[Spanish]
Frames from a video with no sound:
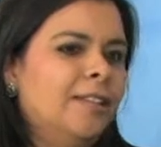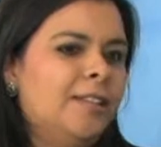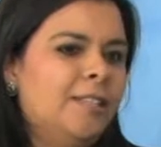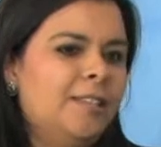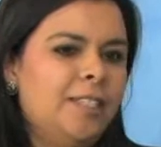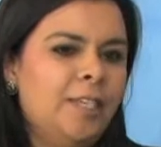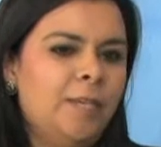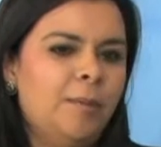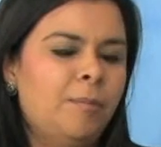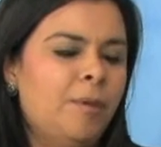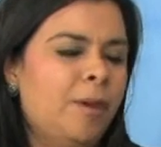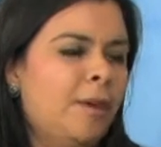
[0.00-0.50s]

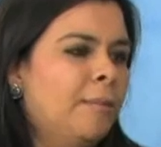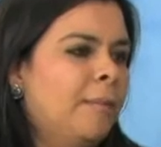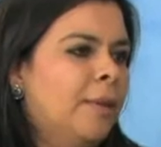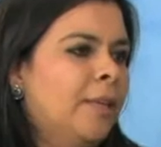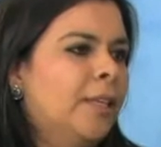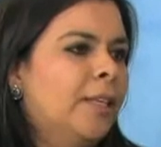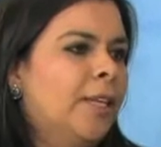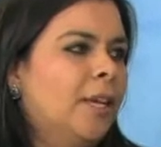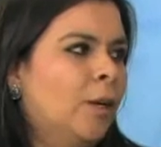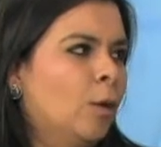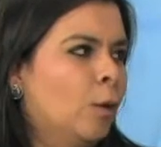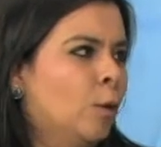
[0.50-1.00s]

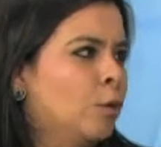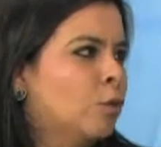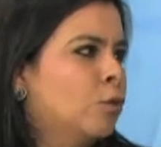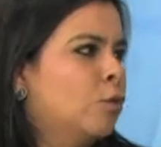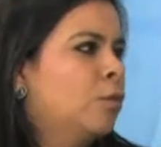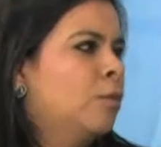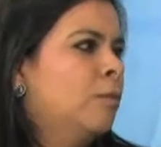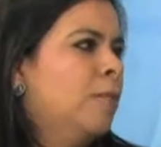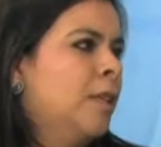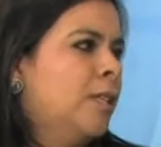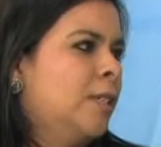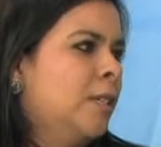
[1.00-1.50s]
simplemente con
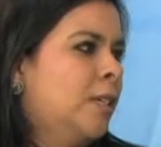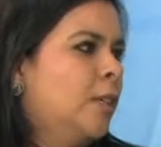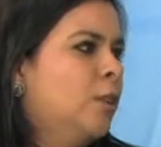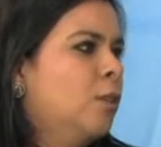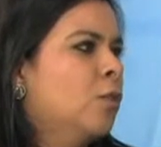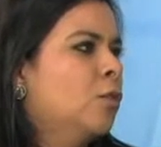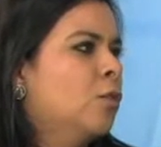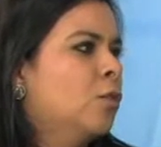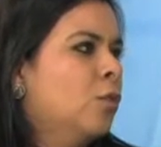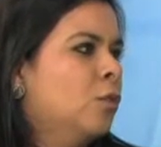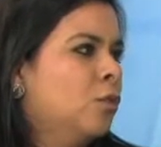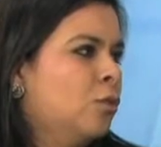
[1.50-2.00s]
sus
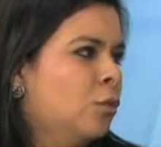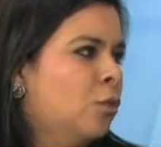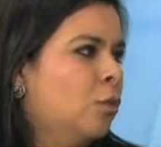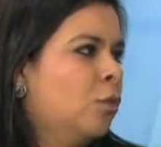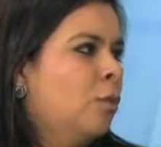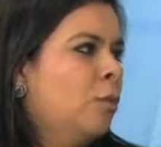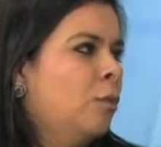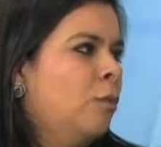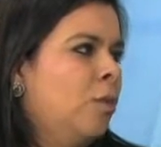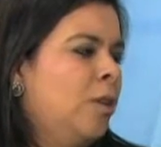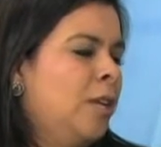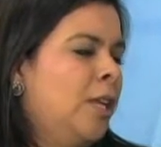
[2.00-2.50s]
vecinos, con su
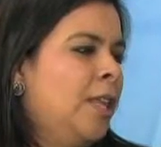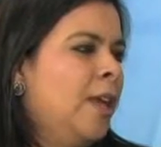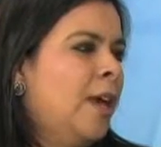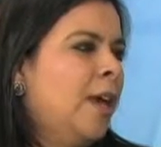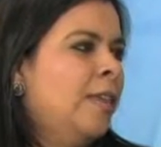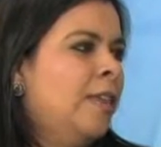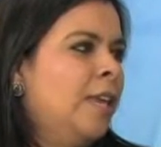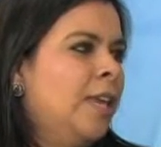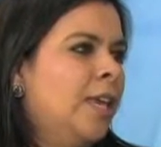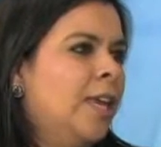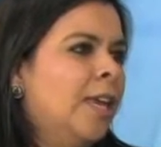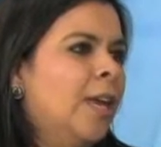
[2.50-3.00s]

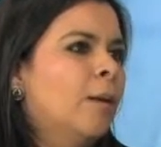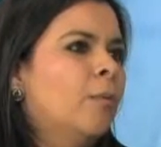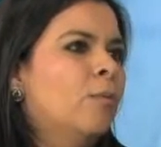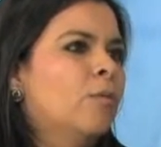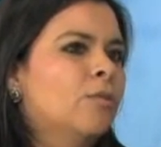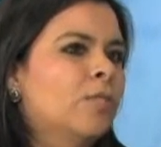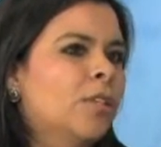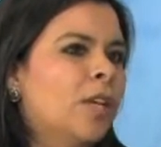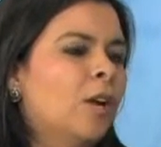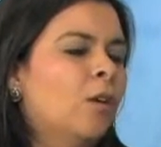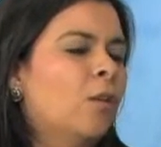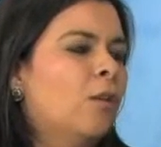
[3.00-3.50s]
comunidad y que
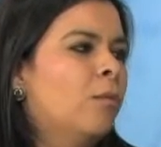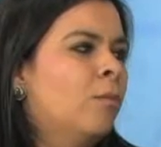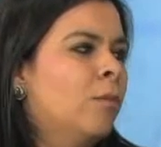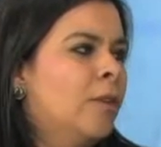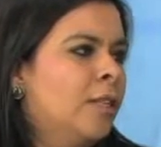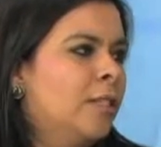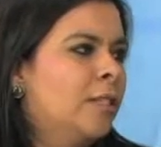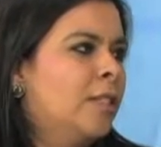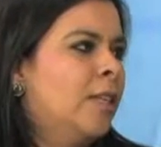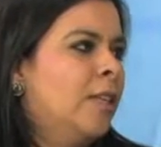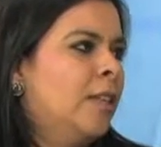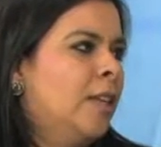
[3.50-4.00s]
busca cómo
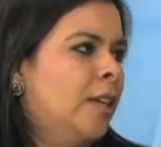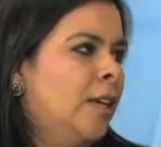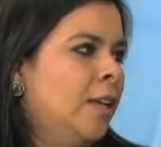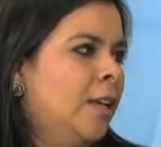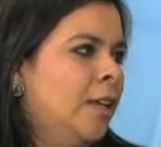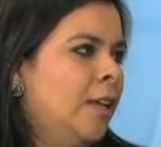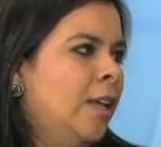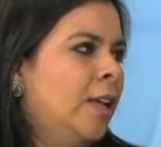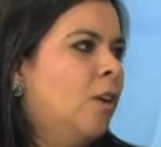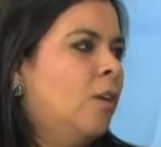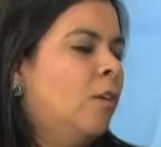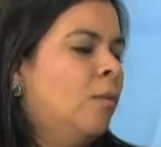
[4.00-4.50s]
incidir
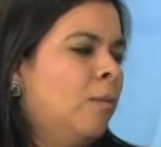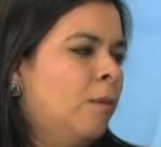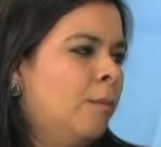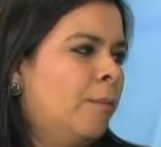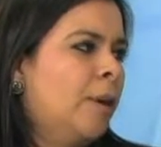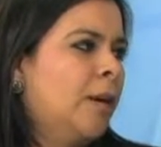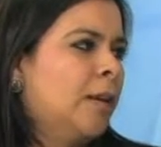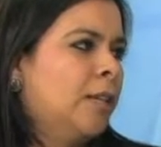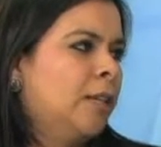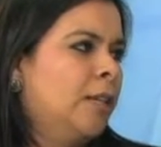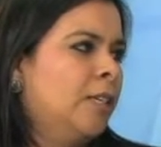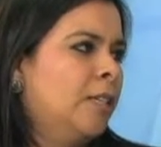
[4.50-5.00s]
y cómo
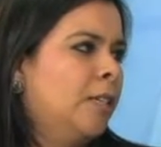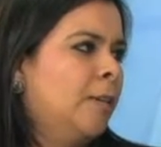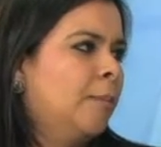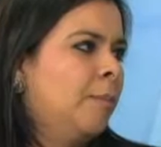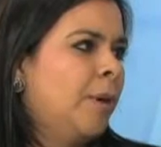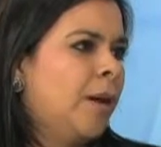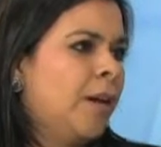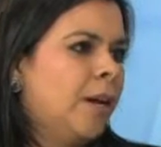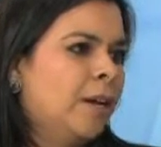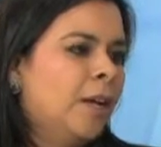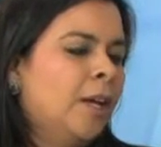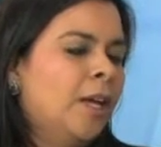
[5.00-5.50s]

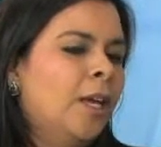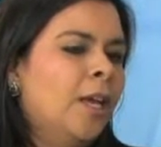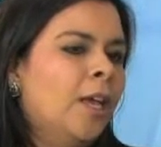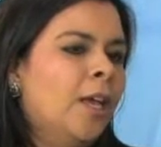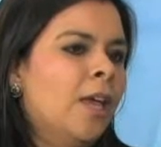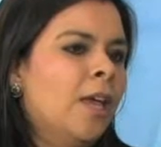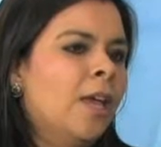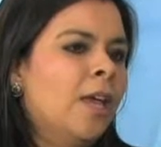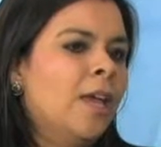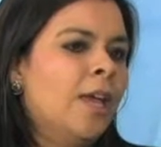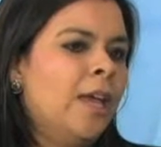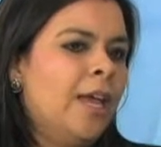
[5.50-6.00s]
participar
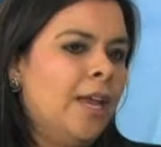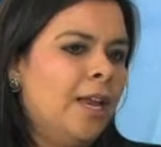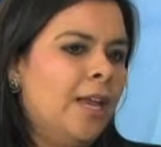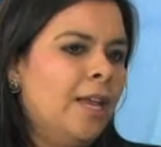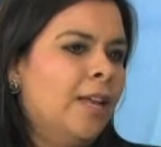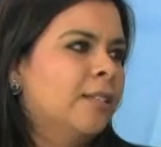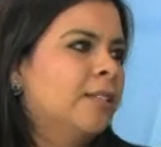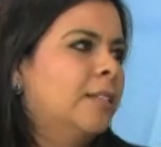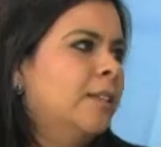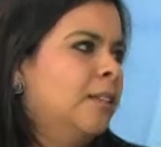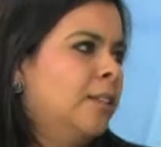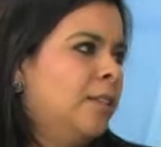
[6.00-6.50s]
en
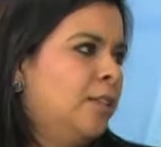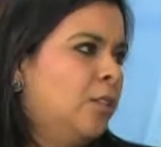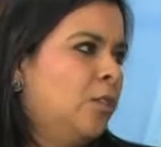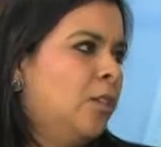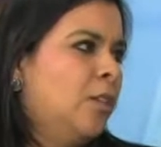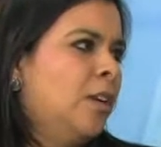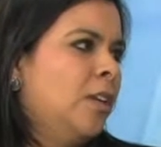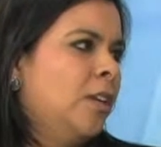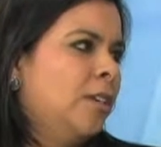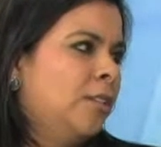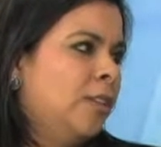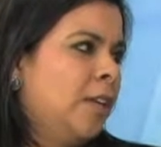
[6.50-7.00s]
las
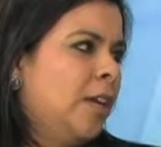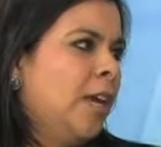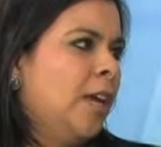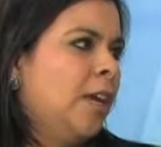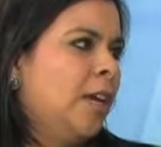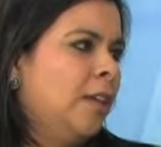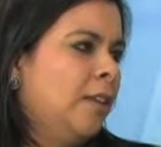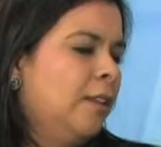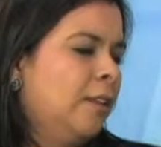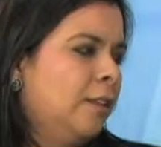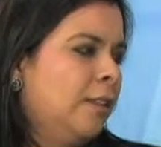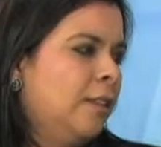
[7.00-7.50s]
decisiones
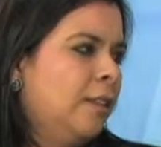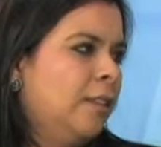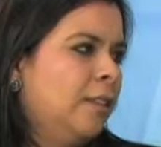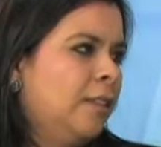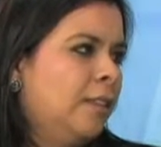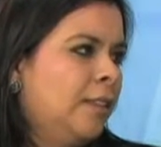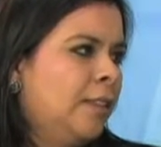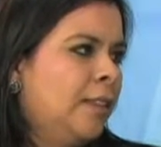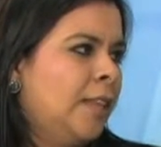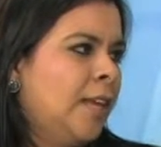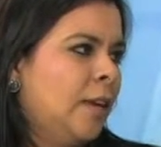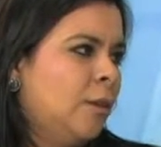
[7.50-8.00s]
de,
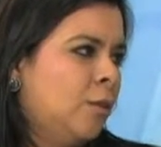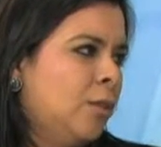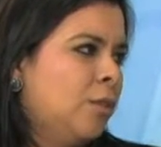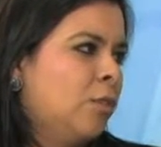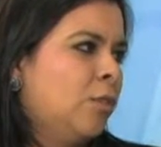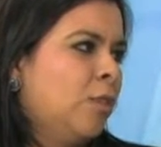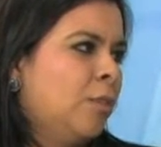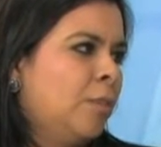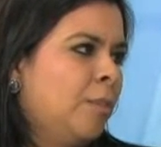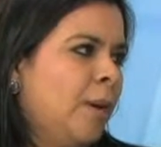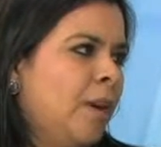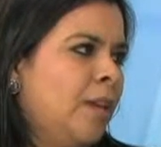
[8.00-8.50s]

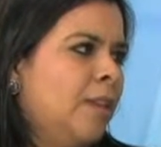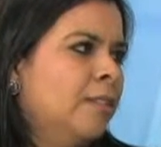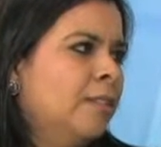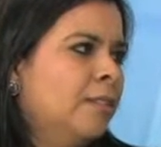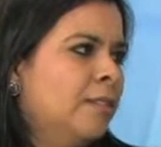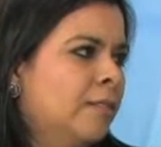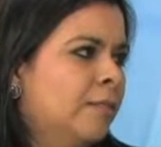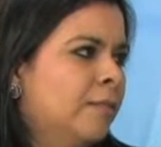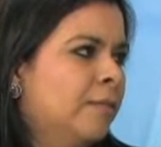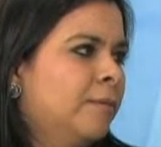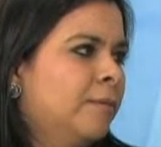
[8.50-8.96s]
nuestro país.